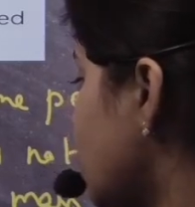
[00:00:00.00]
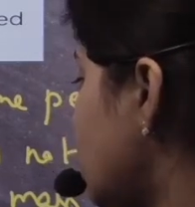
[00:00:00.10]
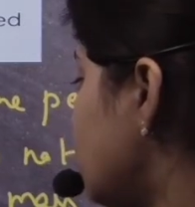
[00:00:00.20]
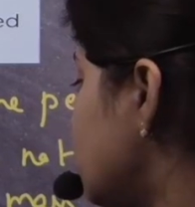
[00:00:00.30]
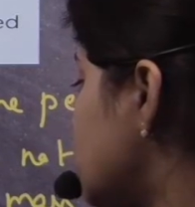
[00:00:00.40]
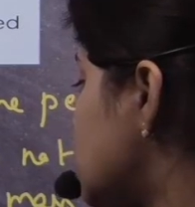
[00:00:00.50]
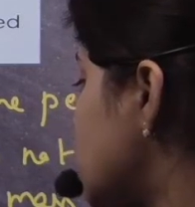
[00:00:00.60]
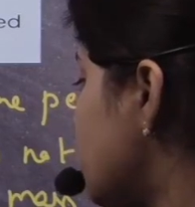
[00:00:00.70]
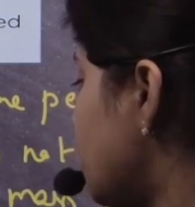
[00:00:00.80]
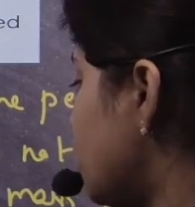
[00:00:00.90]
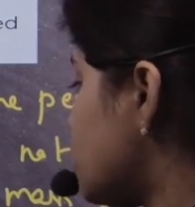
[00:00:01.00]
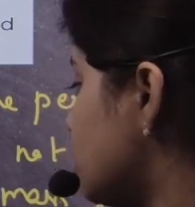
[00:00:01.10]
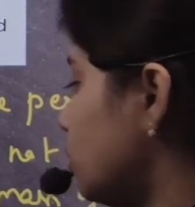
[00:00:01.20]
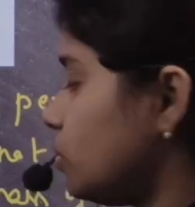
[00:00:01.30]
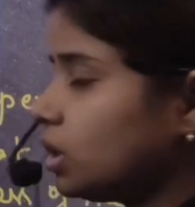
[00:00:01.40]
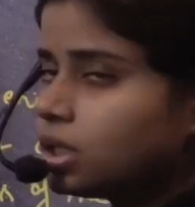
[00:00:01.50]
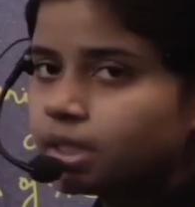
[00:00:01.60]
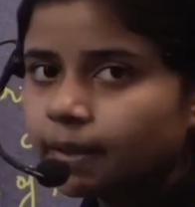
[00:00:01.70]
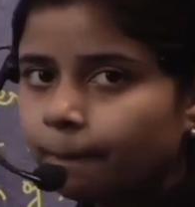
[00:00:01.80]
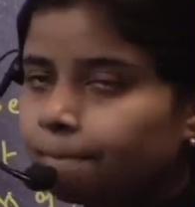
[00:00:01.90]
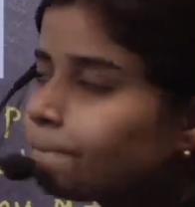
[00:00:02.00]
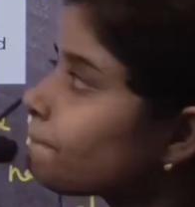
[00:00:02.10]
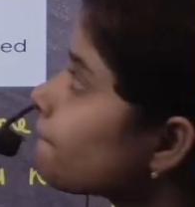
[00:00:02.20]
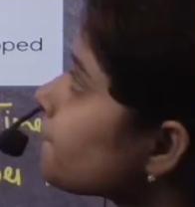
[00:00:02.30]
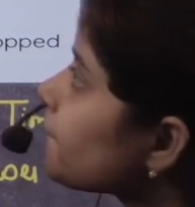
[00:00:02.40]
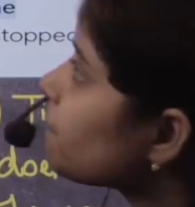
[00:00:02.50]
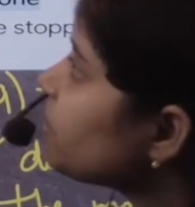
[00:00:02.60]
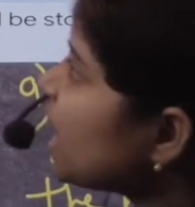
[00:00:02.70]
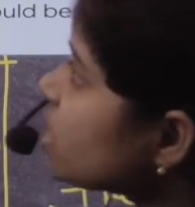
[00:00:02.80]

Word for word: इन्वर्सली प्रोपोर्शनल होते हैं ठीक है नेक्स्ट